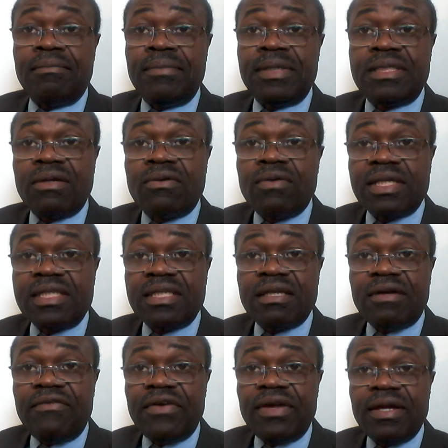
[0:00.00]
Mais c'est quoi cette
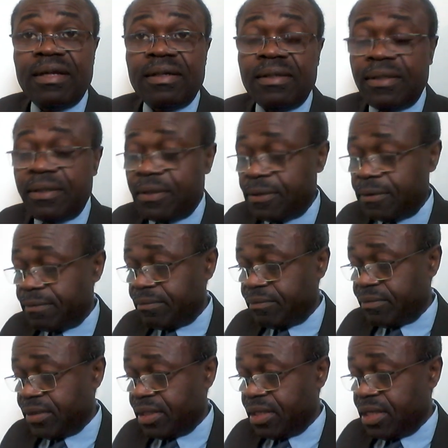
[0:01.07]
affaire
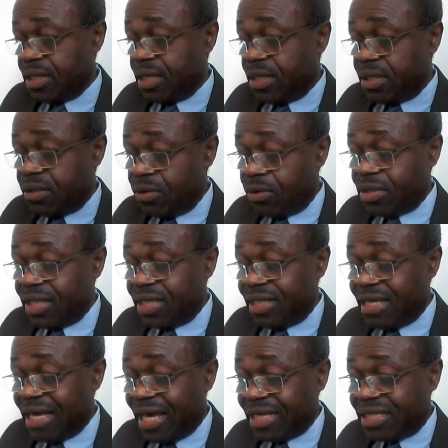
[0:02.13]
Donc,
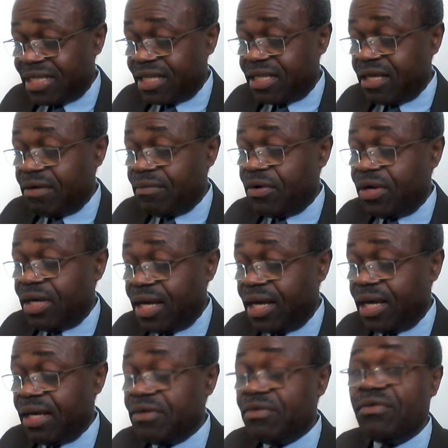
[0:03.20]
il y a certainement
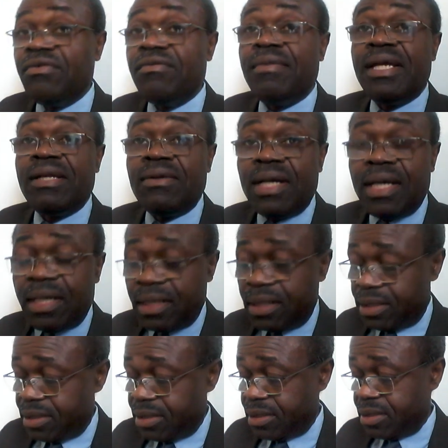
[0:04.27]
là une main
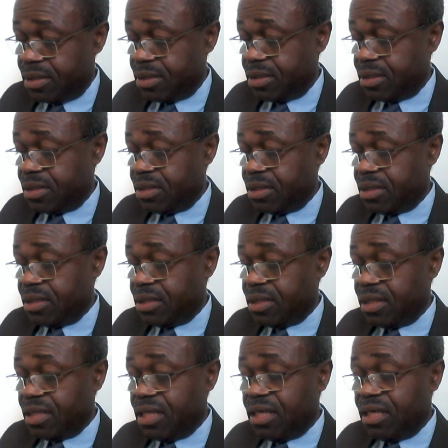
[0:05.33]
noire.
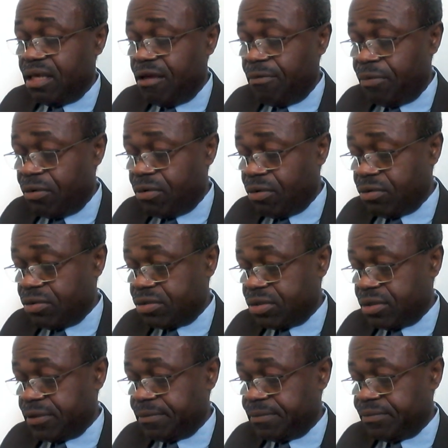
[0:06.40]
Et pour
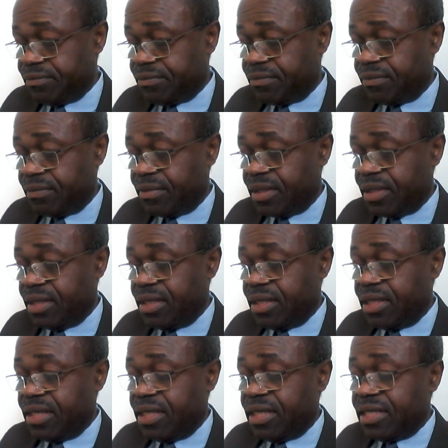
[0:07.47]
cause,
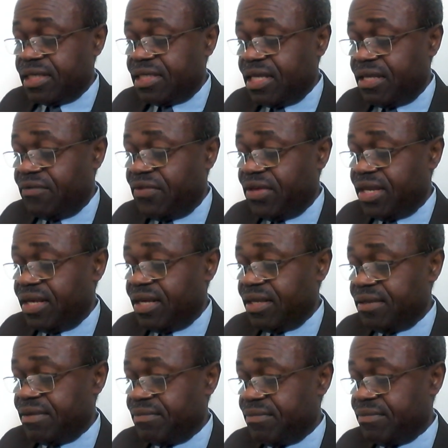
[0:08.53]
cette
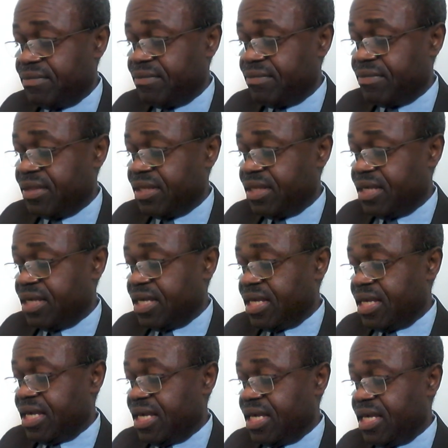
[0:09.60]
ville
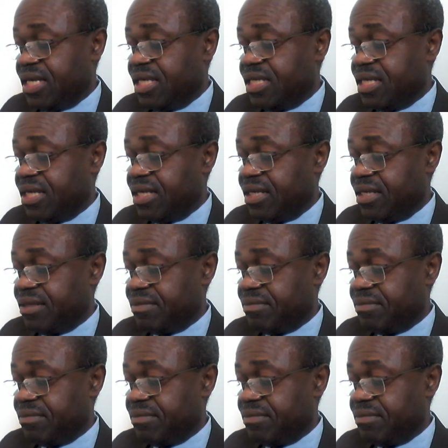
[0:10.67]
est liée